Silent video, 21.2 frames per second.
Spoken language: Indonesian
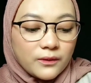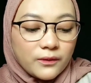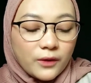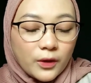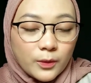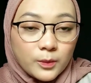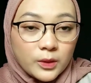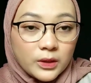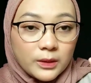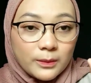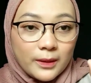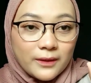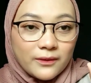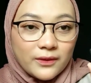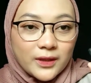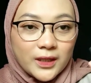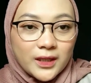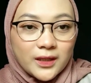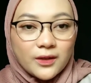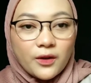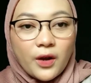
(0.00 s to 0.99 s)
for Beauty
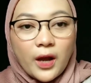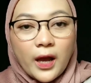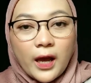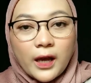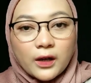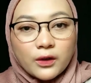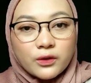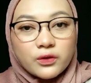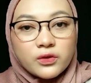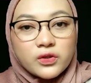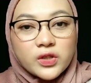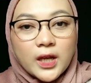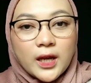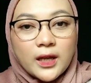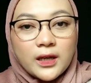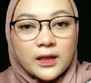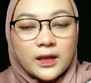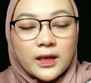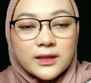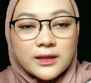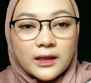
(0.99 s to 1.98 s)
Benefit ini tuh harus
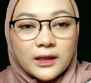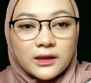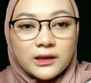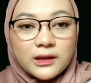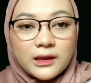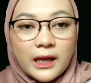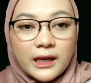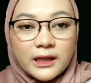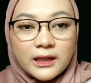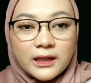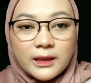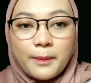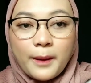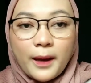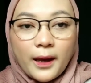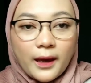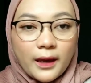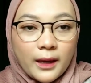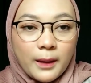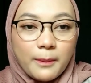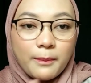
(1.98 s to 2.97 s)
kalian set lagi
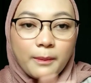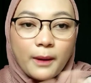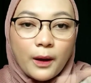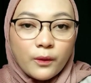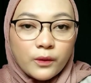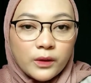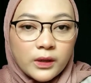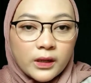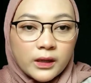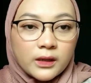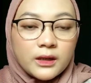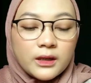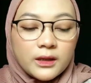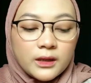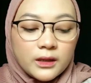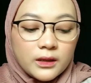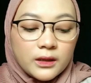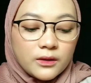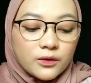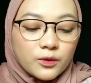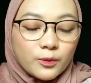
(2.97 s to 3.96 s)
pakai powder
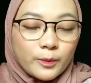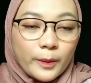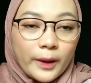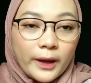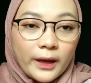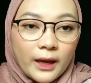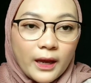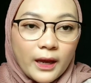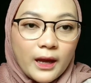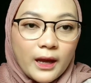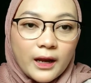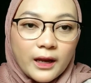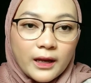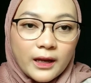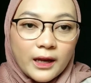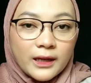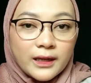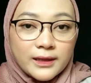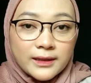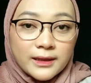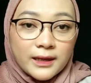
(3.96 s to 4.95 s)
supaya
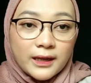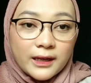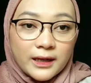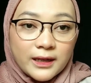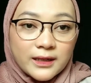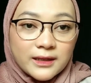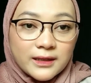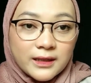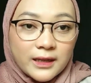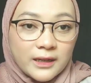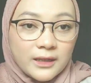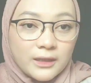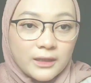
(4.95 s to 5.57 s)
gak geser-geser